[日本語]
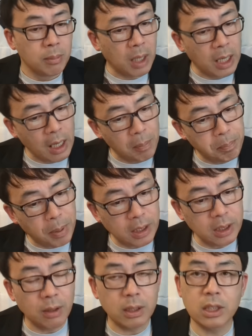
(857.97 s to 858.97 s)
まあやっぱ
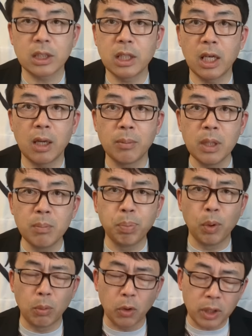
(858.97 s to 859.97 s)
りね、私ね、民
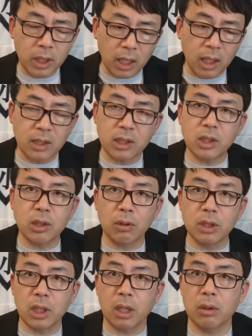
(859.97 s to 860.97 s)
法をもう一回改正した方
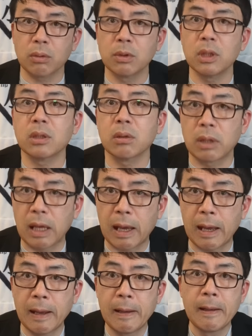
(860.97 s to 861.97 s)
がいいんじゃないかと思うんですよ
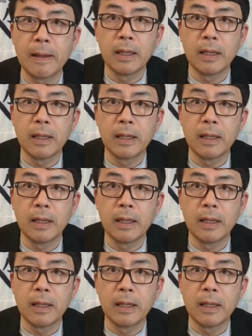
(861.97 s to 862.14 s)
ね。